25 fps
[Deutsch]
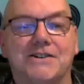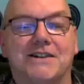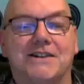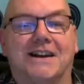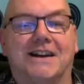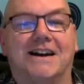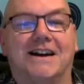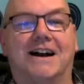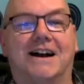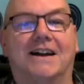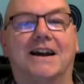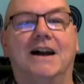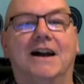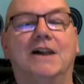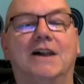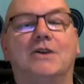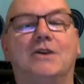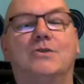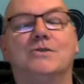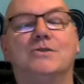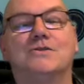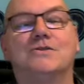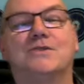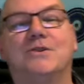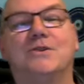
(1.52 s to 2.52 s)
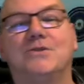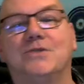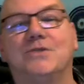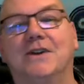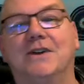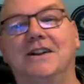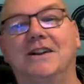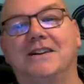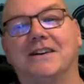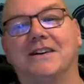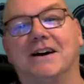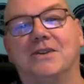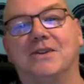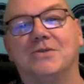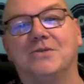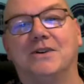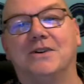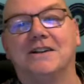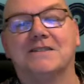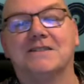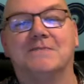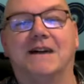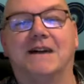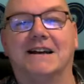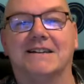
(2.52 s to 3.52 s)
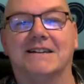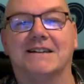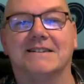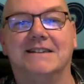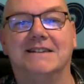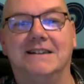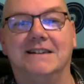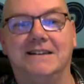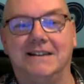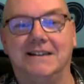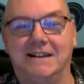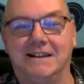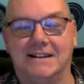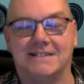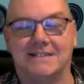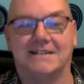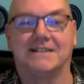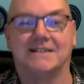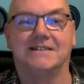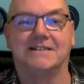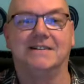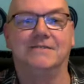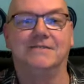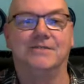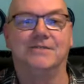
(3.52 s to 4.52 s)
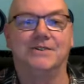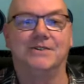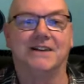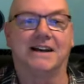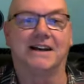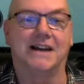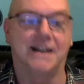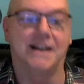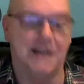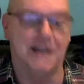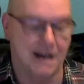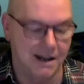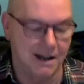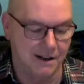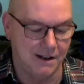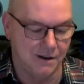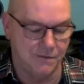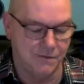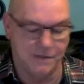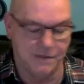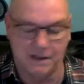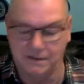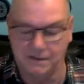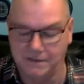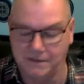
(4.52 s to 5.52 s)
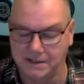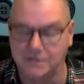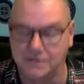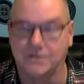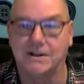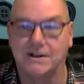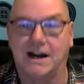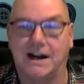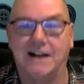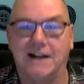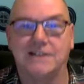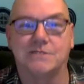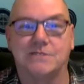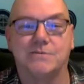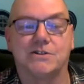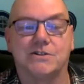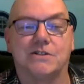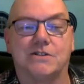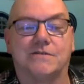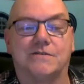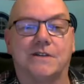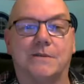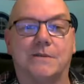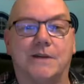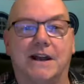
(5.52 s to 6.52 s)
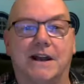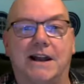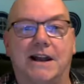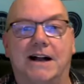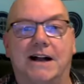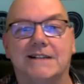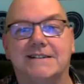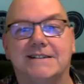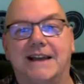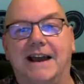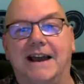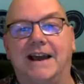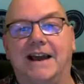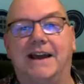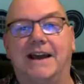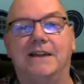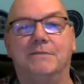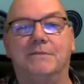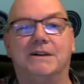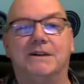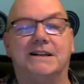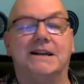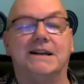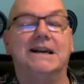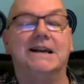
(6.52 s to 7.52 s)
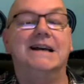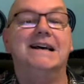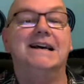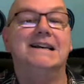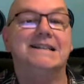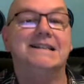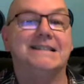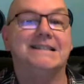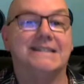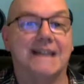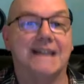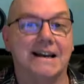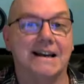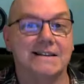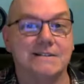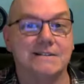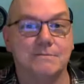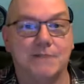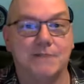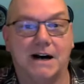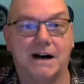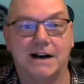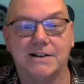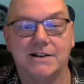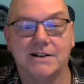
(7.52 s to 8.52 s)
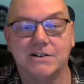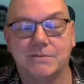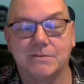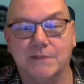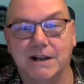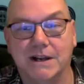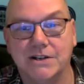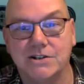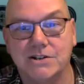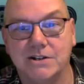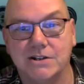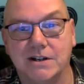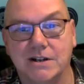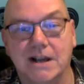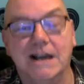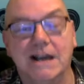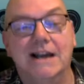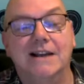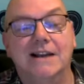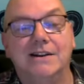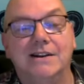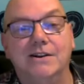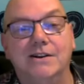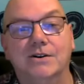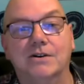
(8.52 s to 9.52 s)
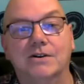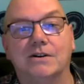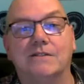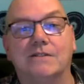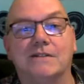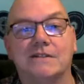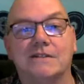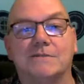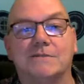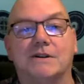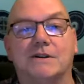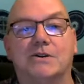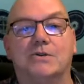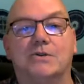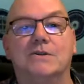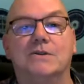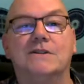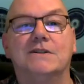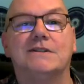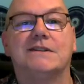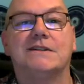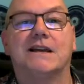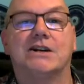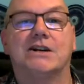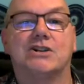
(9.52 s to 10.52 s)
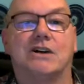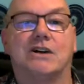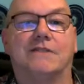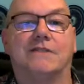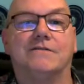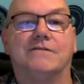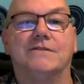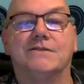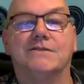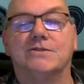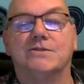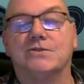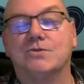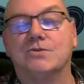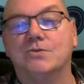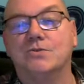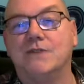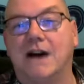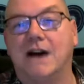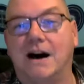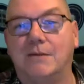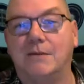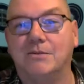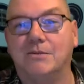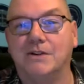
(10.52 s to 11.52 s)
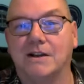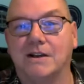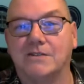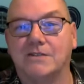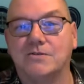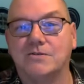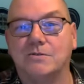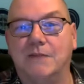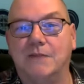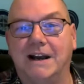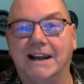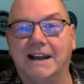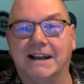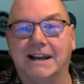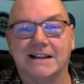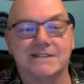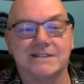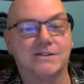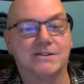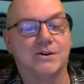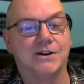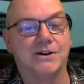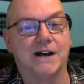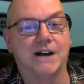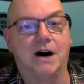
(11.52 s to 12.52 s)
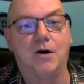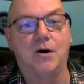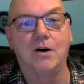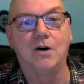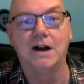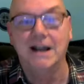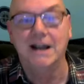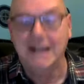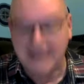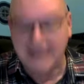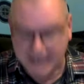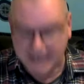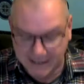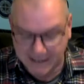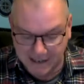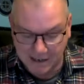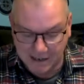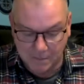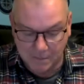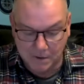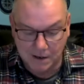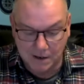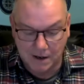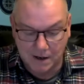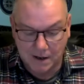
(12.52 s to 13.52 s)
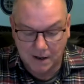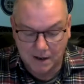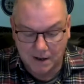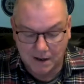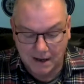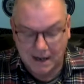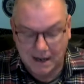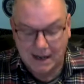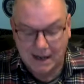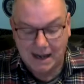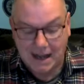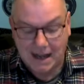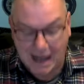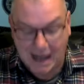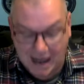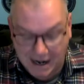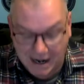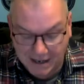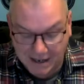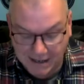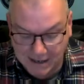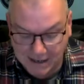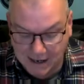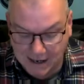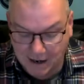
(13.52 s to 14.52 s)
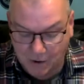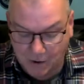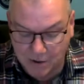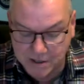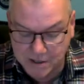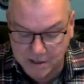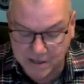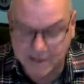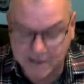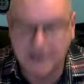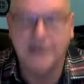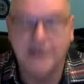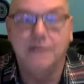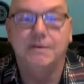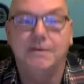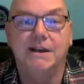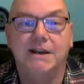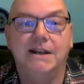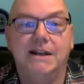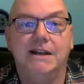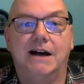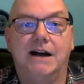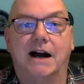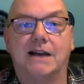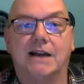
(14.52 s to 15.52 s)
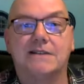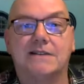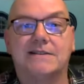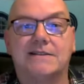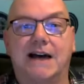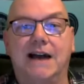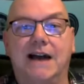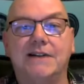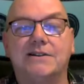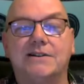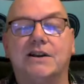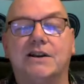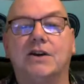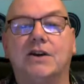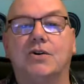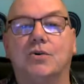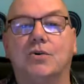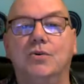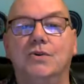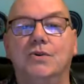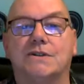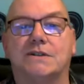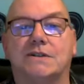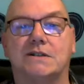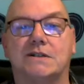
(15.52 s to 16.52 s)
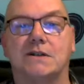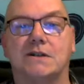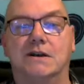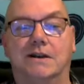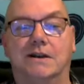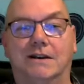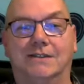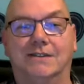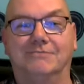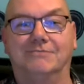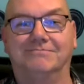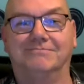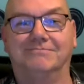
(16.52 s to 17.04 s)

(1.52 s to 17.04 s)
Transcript: Hashtag KKL, Kunst, Kultur, Literatur, das Magazin, die Initiative und der Kanal hier. Und wie ihr wisst, unterhalte ich mich auf dem Kanal sehr gerne mit sehr sympathischen Menschen, die irgendwas mit Kunst erschaffen zu tun haben. Und das tun meine Gäste heute auch. Die liebe Alina und der liebe Inak. Seid gegrüßt.